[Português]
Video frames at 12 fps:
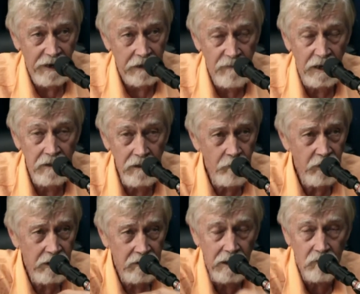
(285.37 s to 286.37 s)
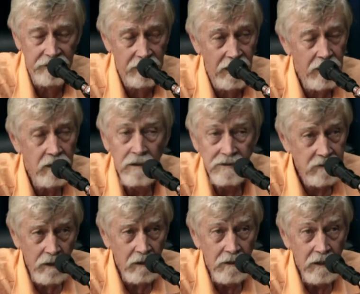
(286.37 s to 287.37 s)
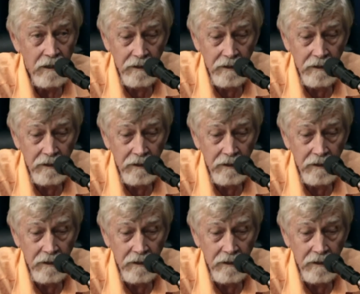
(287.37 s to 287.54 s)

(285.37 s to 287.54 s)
Paramaribo e na outra lá, só.